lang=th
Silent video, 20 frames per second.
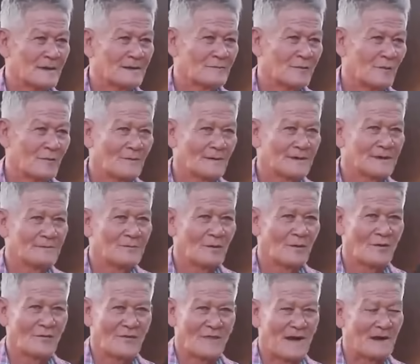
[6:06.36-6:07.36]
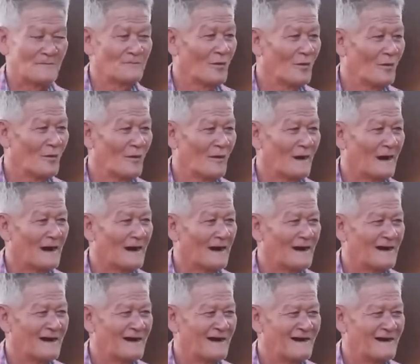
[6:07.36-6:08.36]
เปลี่ยนพ่อเมื่อกี้พ่อ3 พ่อ
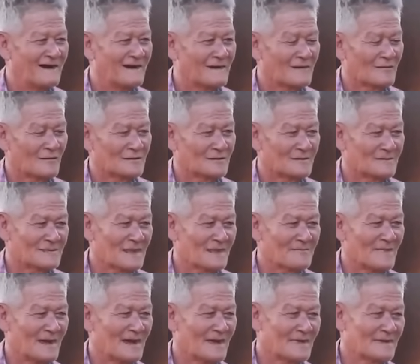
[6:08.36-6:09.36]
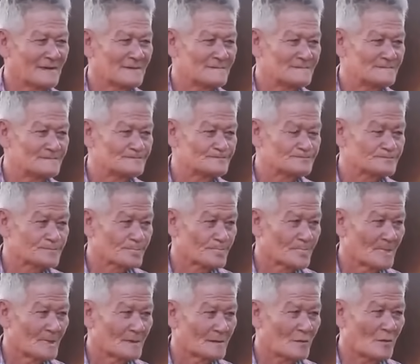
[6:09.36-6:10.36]
คนจะมาทับได้อ่ะ
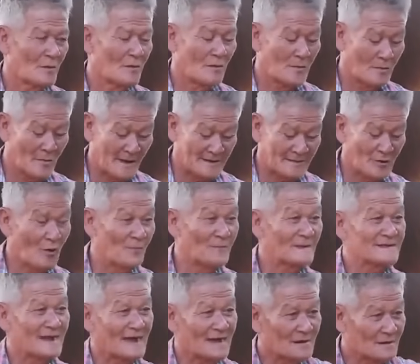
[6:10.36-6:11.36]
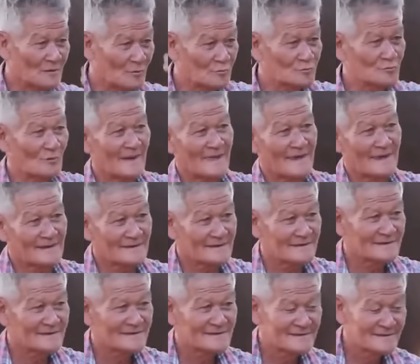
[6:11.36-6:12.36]
ก็ไอ้ทองมันช่างนะรูปตัวแรก
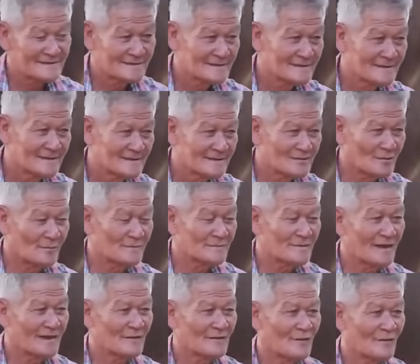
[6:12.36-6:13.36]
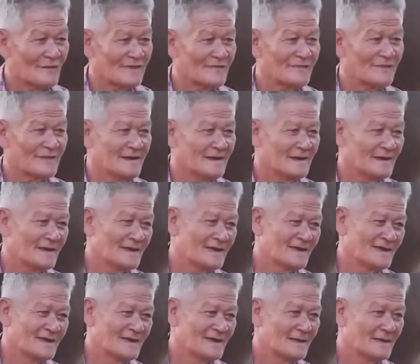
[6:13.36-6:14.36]
นะทองช่างของเยสินนะ